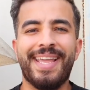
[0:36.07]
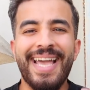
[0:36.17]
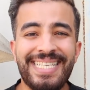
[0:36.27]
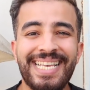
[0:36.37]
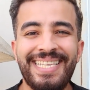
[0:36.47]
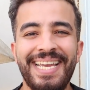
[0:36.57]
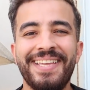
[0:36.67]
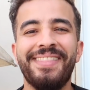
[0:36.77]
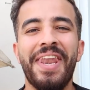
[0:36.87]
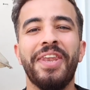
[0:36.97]
الجايزه
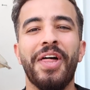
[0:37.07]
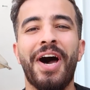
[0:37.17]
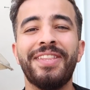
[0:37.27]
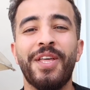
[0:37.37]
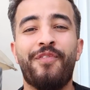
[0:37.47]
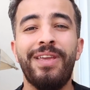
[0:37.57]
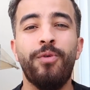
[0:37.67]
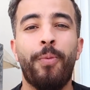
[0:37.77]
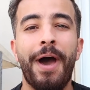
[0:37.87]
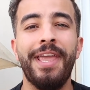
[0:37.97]
دي ان انا النهارده في
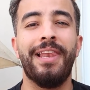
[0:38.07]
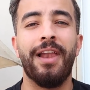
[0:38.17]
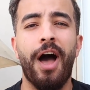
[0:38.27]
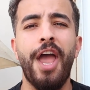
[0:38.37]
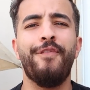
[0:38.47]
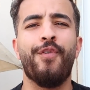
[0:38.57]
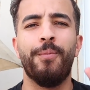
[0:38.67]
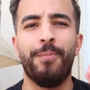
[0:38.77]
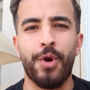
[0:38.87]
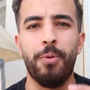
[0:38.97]
موبايل
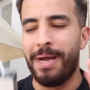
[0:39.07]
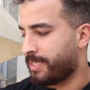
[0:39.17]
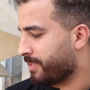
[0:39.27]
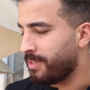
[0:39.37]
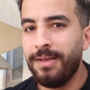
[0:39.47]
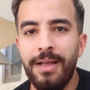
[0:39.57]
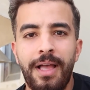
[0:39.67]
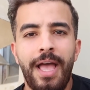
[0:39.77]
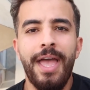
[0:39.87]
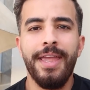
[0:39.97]
ايفون برو ماكس
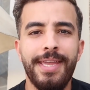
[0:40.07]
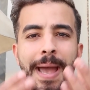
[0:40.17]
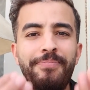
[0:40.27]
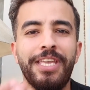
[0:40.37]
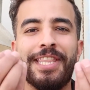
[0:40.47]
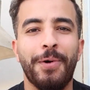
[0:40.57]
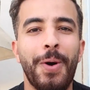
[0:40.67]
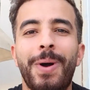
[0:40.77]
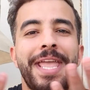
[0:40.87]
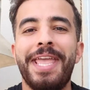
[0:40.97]
يا ابني انت
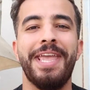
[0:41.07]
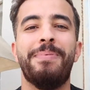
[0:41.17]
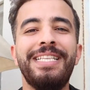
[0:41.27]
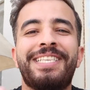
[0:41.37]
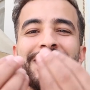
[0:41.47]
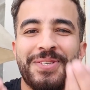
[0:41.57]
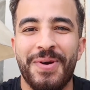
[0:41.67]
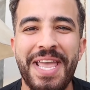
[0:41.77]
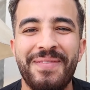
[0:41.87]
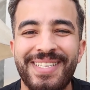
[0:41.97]
وهو يا بنتي انت
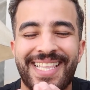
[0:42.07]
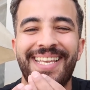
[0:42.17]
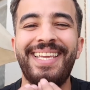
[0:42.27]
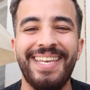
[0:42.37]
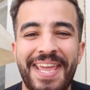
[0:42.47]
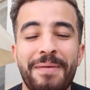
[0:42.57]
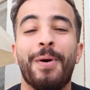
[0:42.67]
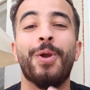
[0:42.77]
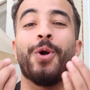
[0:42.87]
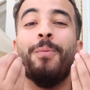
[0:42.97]
وهي مستنيين ايه
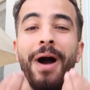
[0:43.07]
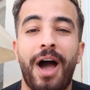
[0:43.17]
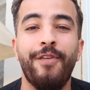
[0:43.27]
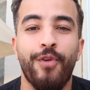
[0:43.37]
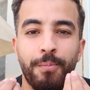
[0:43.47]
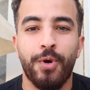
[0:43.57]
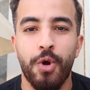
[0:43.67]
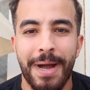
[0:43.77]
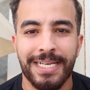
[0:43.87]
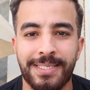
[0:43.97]
بقول لكم ايفون
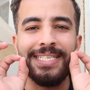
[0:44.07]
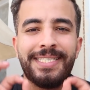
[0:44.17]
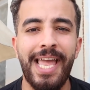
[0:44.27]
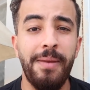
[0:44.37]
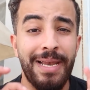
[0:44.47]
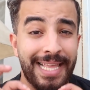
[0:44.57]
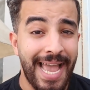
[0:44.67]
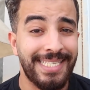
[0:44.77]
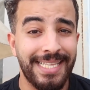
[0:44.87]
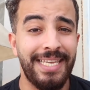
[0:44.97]
برو ماكس يستلم
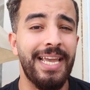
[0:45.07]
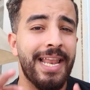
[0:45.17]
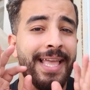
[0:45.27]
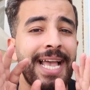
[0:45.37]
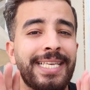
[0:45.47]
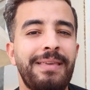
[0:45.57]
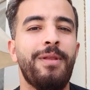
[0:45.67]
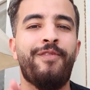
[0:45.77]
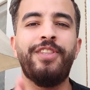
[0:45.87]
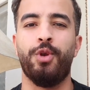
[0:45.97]
الجايزه دي الجايزه دي
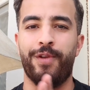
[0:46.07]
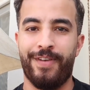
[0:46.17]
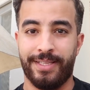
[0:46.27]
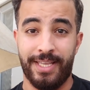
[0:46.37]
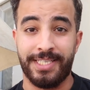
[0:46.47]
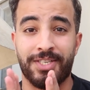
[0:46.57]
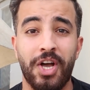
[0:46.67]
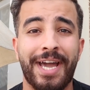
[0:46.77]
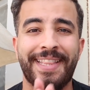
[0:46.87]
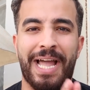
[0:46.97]
من الفيديو اللي فات
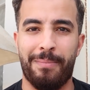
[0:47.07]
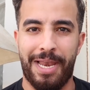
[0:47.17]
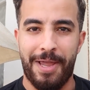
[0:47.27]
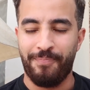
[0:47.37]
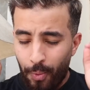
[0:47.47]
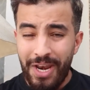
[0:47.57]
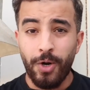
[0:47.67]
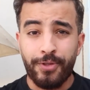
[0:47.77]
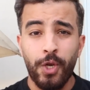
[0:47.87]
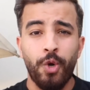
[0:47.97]
اسراء كانت عاملاه وانا
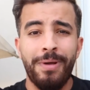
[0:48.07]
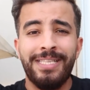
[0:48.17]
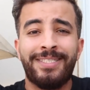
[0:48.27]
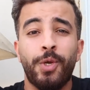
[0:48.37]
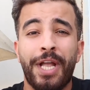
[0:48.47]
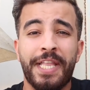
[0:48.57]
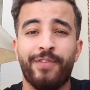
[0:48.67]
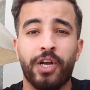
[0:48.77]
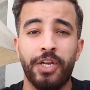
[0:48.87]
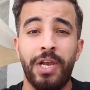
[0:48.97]
قلت لكم انزلوا تحت
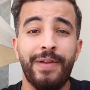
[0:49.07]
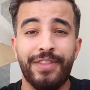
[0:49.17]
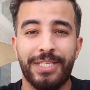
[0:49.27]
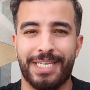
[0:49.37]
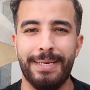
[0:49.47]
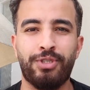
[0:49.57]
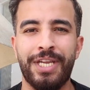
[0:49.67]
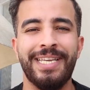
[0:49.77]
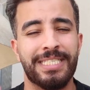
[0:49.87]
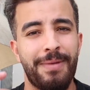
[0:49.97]
في القناه اللي في
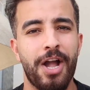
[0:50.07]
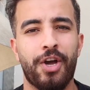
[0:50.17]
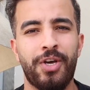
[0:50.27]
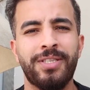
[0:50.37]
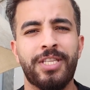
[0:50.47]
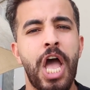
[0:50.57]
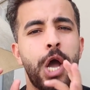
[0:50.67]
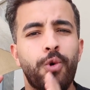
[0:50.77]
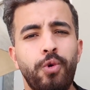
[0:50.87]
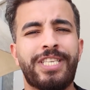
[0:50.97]
الديسكربشن اسمها قناه
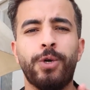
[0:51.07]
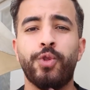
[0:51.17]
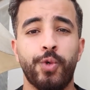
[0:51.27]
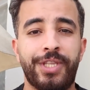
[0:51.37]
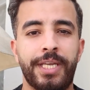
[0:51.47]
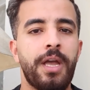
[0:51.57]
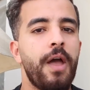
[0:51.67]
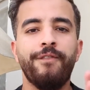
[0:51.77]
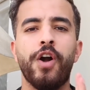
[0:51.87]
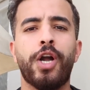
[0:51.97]
اوسا ودودي
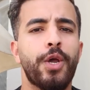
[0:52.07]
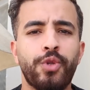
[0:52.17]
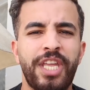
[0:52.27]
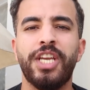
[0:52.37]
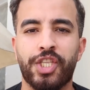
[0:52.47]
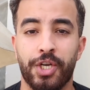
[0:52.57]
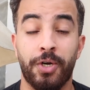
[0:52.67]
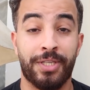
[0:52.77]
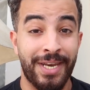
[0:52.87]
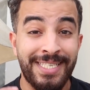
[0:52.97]
فجروا الدنيا
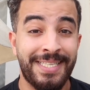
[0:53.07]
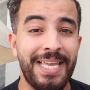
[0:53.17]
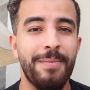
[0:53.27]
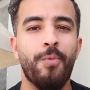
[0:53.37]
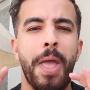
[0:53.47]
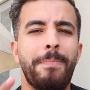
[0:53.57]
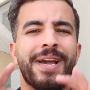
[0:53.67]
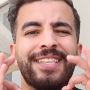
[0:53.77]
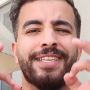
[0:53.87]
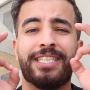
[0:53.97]
اشتراكات الناس دي مهم
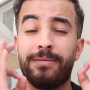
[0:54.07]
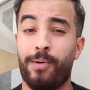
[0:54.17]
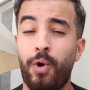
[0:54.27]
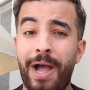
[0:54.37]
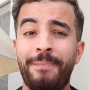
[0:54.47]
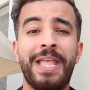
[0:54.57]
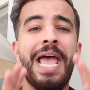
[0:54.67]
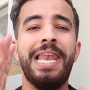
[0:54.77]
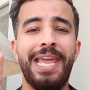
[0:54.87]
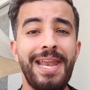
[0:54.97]
جدا تتابعوها
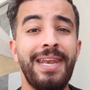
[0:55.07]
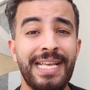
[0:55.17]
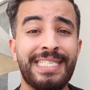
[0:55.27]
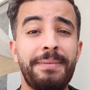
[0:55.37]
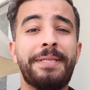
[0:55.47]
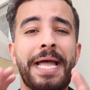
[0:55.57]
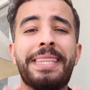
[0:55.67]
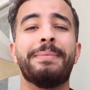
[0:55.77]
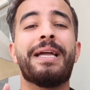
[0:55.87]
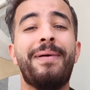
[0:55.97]
لان الناس دي
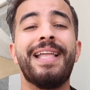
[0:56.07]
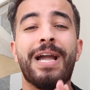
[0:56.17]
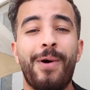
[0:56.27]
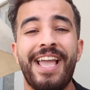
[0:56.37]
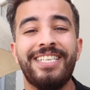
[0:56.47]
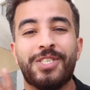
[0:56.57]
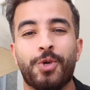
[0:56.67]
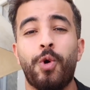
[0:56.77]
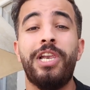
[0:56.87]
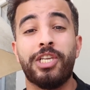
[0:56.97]
بتقدم كمان جوائز
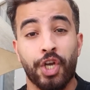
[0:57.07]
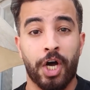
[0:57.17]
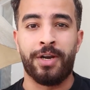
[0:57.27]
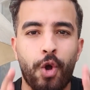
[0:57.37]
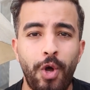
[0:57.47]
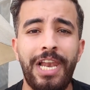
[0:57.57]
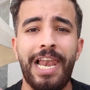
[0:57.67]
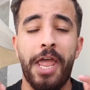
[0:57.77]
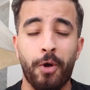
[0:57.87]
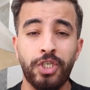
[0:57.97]
كل شهر كل
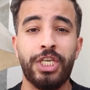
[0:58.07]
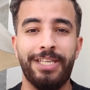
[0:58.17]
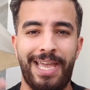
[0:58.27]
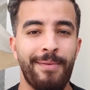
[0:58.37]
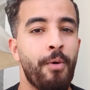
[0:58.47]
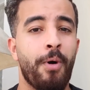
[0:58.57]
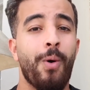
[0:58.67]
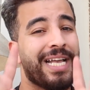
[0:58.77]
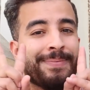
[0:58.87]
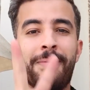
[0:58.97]
اللي هيخش يدعمهم
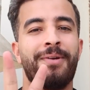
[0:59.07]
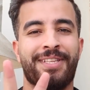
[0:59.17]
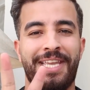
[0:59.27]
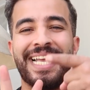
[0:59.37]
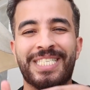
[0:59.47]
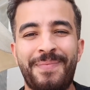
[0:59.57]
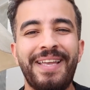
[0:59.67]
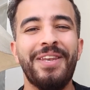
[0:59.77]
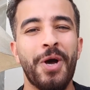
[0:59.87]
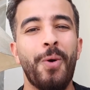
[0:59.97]
هو كسبان مرتين
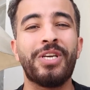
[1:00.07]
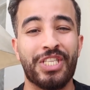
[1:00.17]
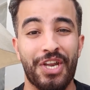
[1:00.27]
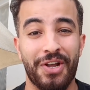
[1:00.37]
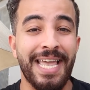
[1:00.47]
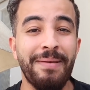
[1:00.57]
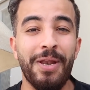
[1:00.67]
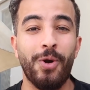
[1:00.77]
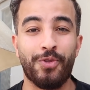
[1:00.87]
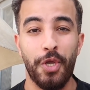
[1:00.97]
كسبان ان هو اشترك زي ما
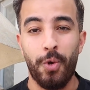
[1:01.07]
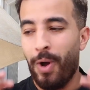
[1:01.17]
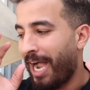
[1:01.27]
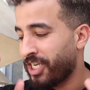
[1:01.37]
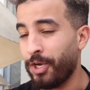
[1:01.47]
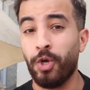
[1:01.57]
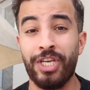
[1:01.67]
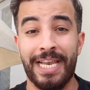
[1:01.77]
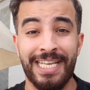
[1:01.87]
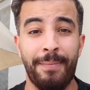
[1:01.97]
انا قلت له عشان
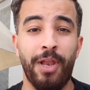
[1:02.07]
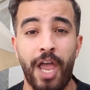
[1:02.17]
يخش على سحب